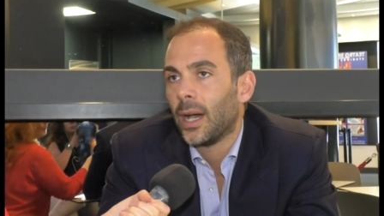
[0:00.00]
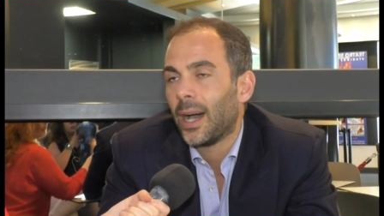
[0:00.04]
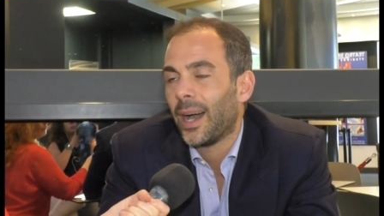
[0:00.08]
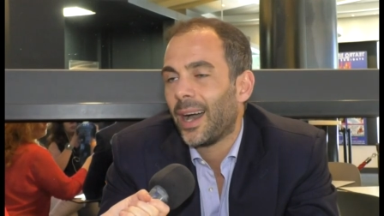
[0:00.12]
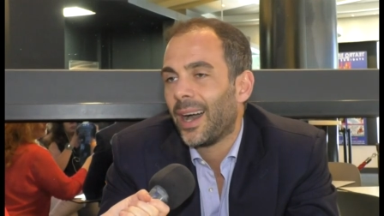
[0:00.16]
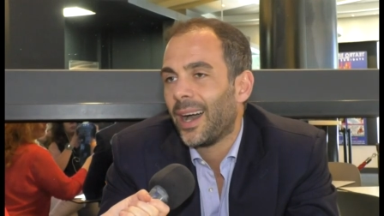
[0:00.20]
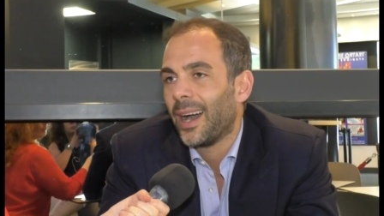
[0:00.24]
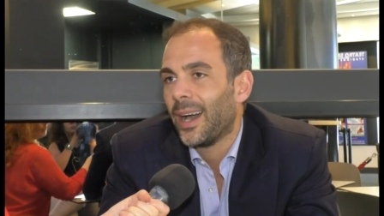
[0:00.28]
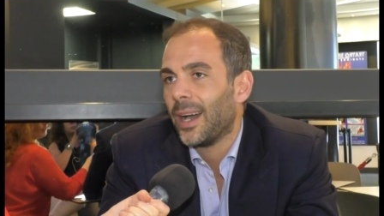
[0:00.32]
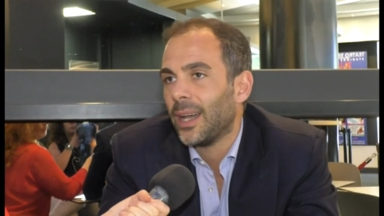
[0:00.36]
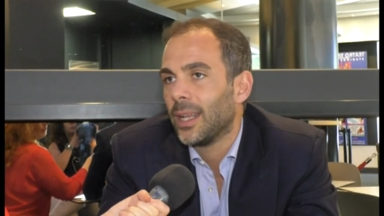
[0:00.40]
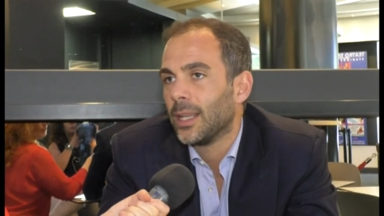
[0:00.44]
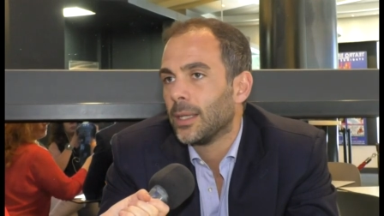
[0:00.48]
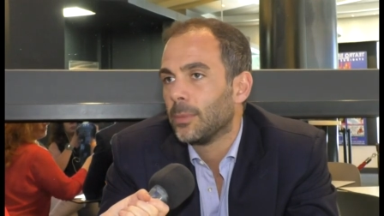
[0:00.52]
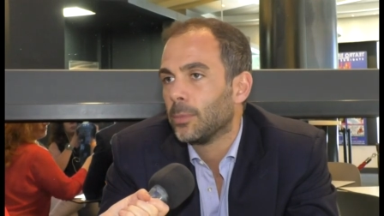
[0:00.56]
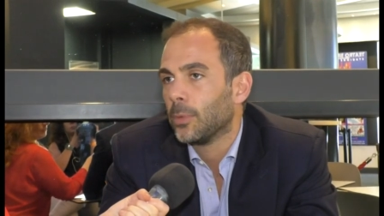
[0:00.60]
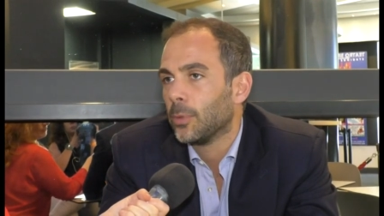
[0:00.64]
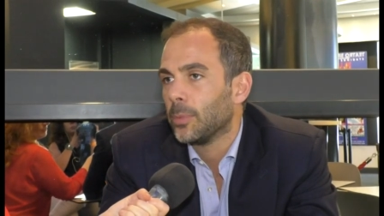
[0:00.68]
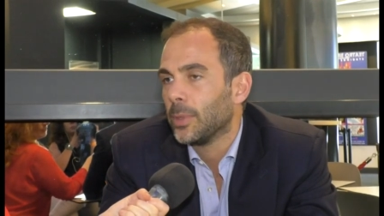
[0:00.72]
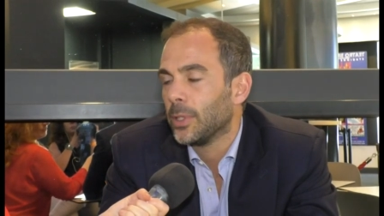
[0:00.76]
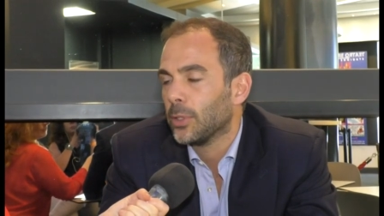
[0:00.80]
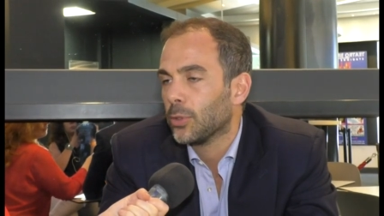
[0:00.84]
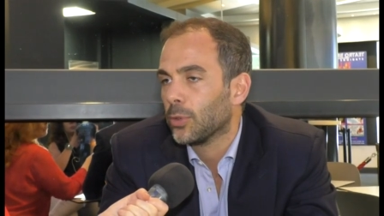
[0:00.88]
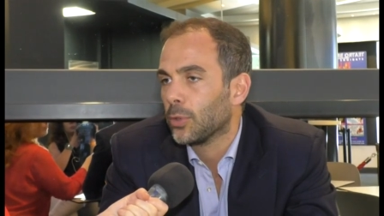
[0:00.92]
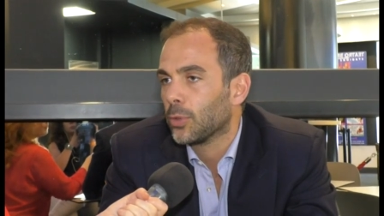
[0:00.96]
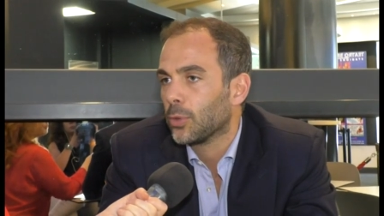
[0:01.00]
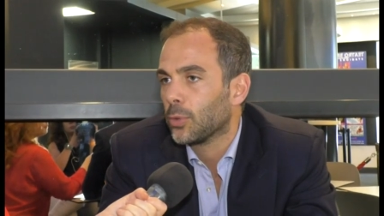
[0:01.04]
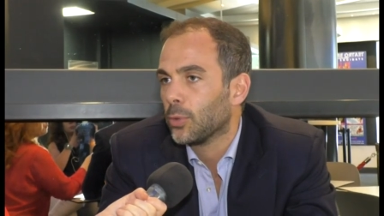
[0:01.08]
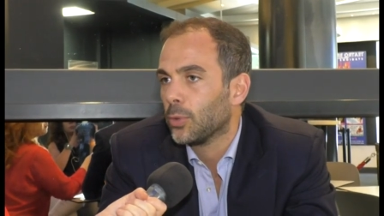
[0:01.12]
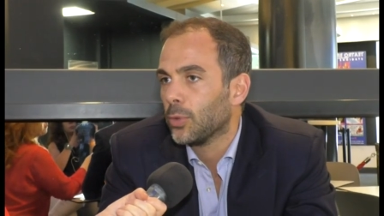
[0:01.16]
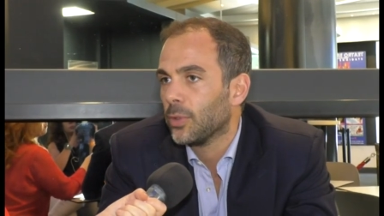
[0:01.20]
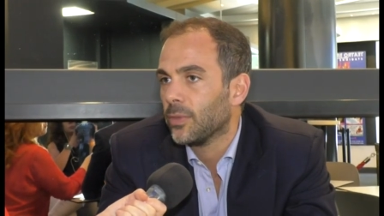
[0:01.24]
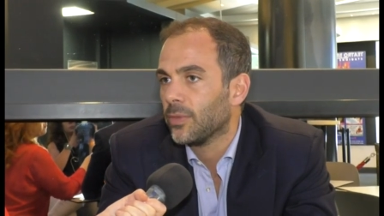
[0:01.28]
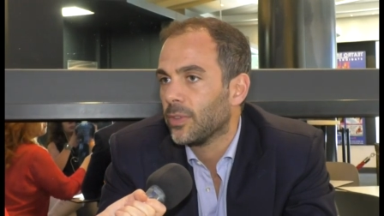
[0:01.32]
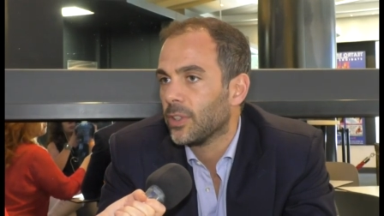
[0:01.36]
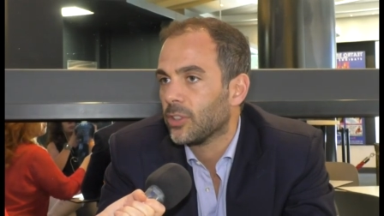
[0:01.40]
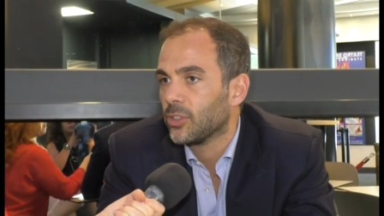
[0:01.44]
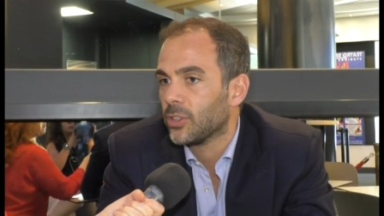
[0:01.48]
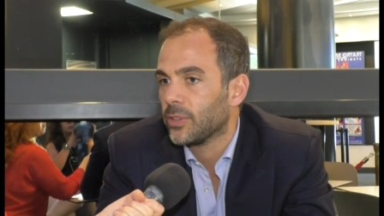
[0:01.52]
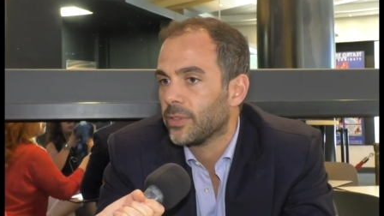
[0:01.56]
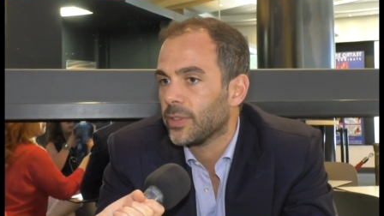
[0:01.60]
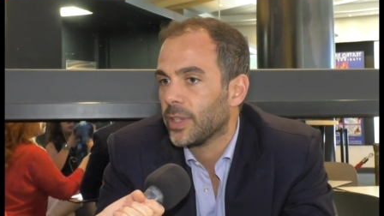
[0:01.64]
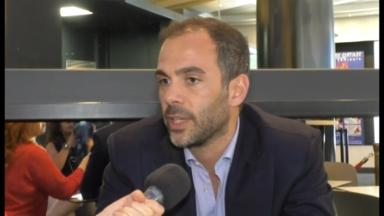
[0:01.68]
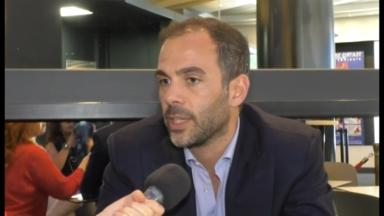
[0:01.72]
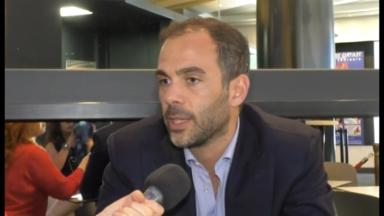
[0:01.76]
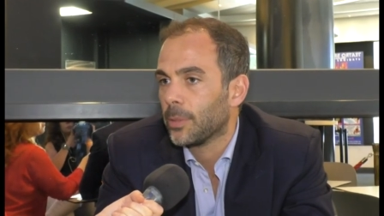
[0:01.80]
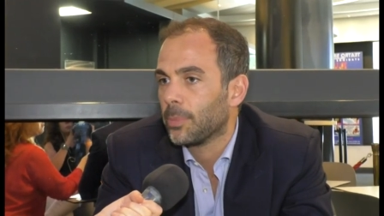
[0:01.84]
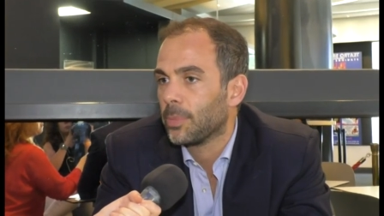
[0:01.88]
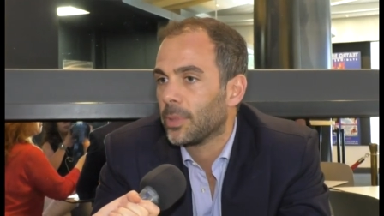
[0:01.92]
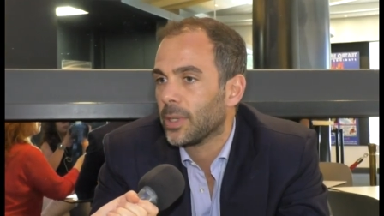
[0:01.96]
al momento in cui invece
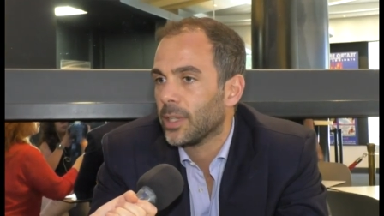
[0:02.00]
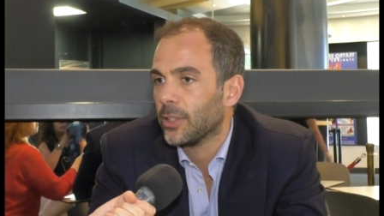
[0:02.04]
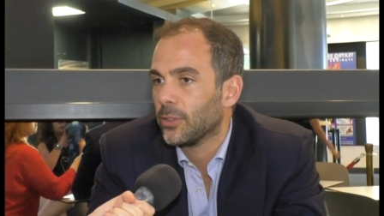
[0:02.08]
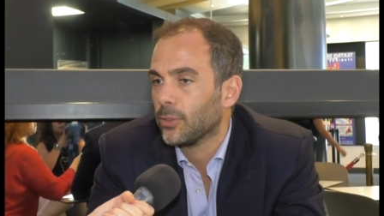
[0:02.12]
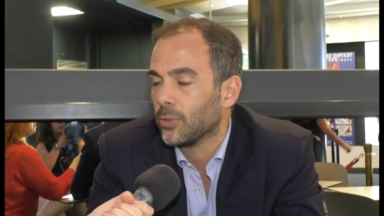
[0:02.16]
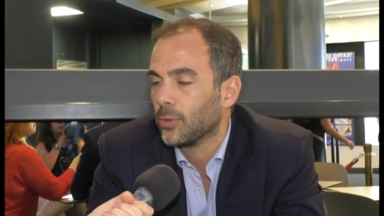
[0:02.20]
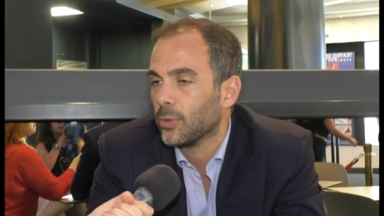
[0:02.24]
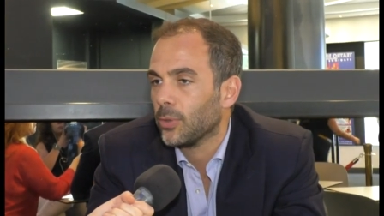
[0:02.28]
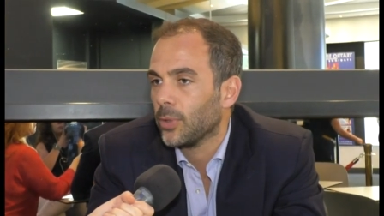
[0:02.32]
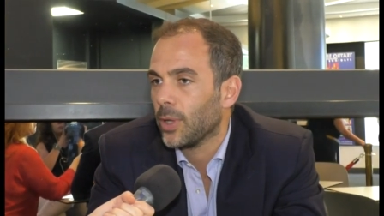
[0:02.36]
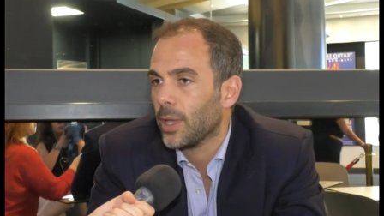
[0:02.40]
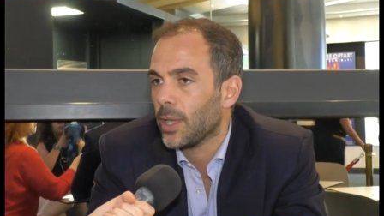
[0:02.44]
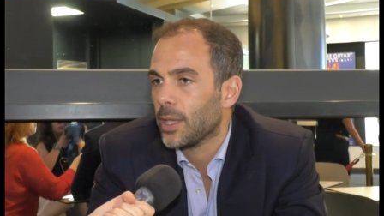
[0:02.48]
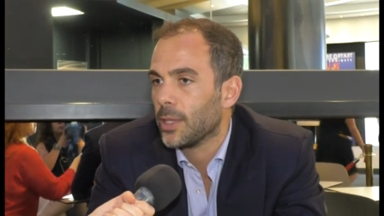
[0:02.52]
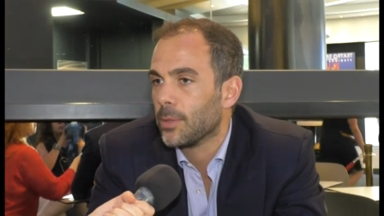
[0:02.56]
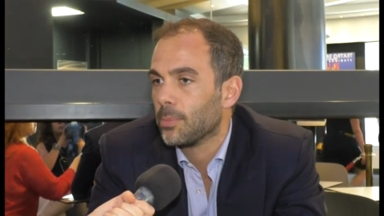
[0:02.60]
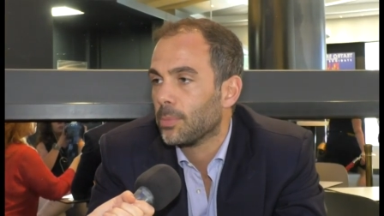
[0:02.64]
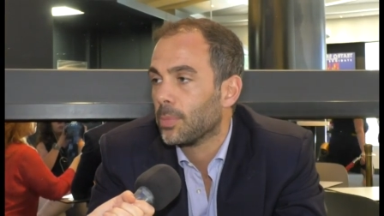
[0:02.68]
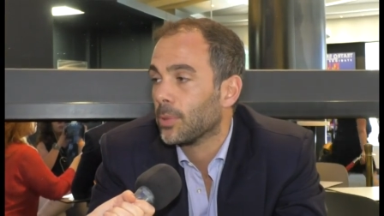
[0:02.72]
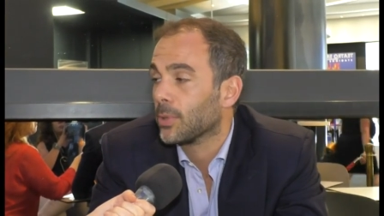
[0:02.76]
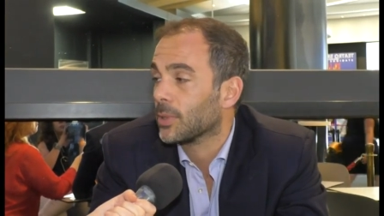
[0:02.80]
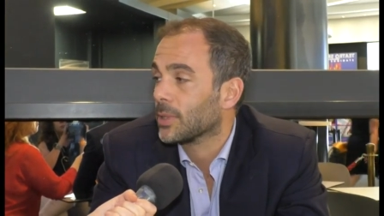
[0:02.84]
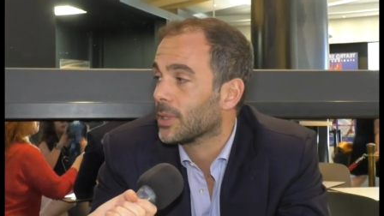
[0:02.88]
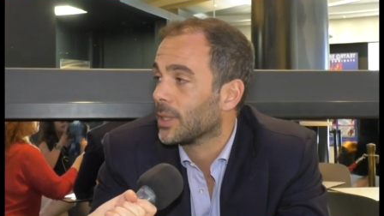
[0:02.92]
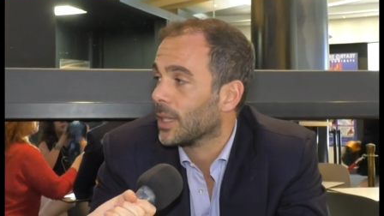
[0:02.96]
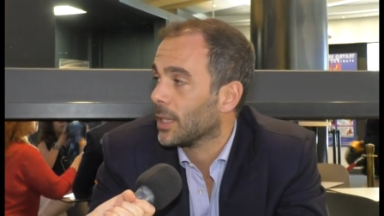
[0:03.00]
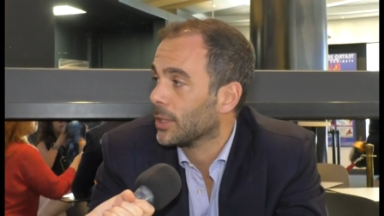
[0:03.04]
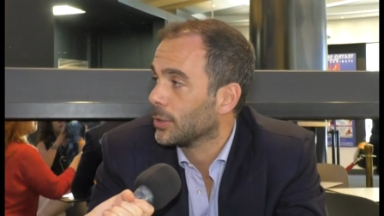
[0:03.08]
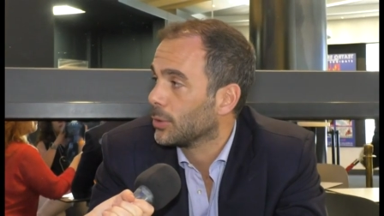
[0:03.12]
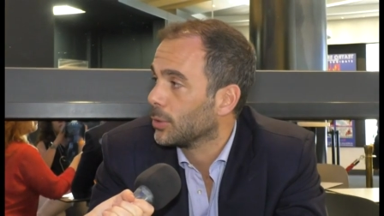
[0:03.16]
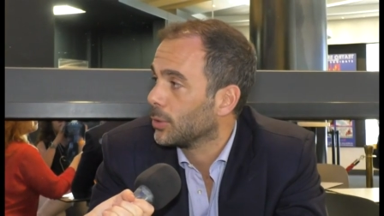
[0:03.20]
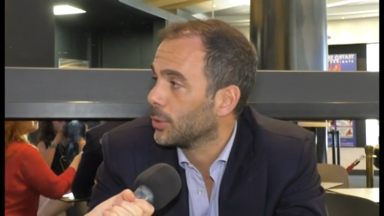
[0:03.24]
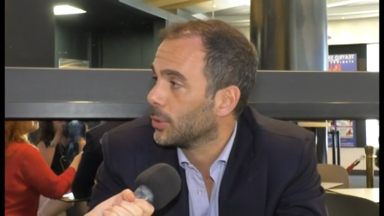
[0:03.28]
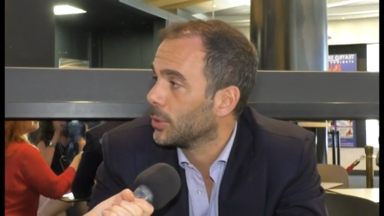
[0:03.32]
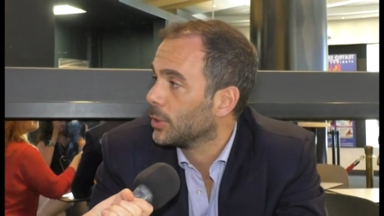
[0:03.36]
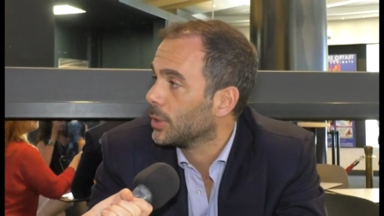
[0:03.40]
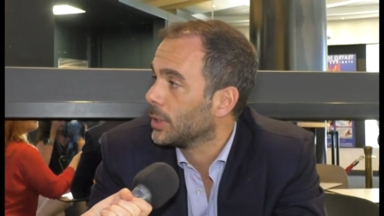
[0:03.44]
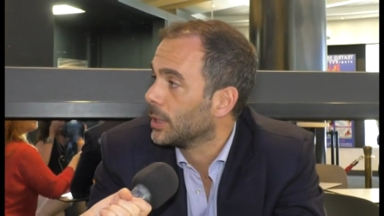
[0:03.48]
viene preso e importato